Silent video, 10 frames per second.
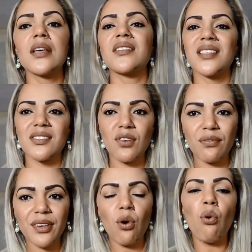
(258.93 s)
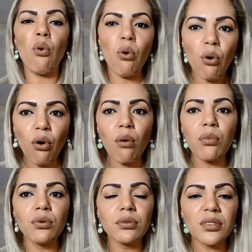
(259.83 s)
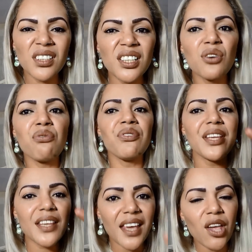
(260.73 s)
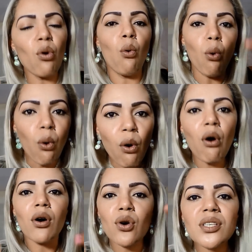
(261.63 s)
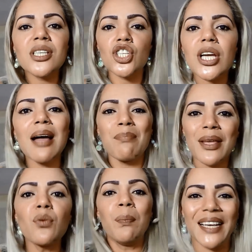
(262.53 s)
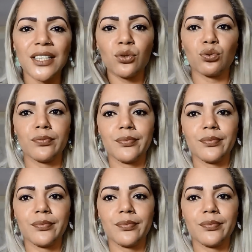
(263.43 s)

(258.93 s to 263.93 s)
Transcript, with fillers: vocês vão ver como que eu fiquei horrorosa de cabelo preto.